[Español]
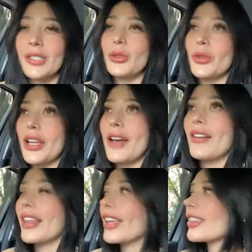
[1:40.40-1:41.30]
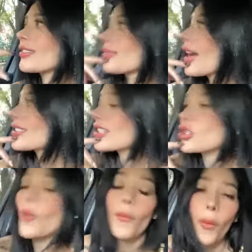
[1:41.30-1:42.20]
gracias Suzuki, la verdad. Me has
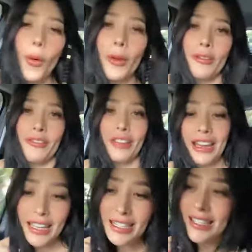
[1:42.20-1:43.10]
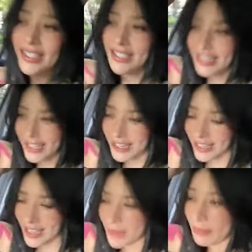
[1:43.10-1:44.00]
hecho muy feliz.
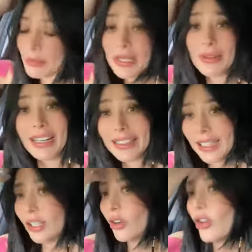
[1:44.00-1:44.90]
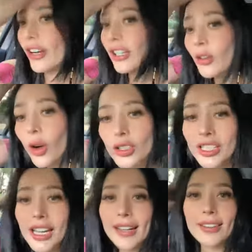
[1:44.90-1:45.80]
Vamos a ver qué tal corre el
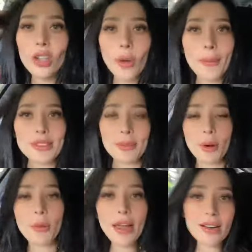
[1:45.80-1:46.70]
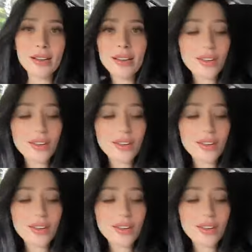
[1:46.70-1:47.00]
coche. Al ratito lo vamos a probar